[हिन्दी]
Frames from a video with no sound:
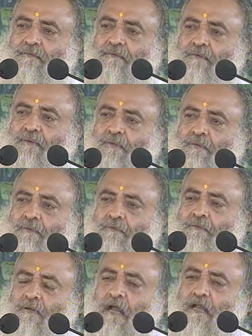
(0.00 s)
और
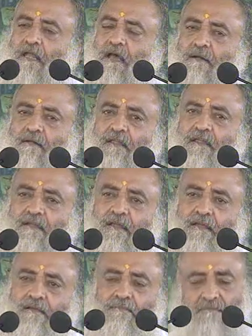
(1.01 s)
दोनों गाड़ियां खड़ी
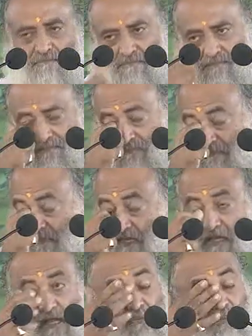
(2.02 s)
है
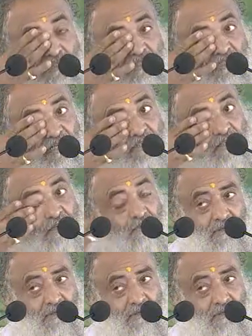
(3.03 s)
देहरादून स्टेशन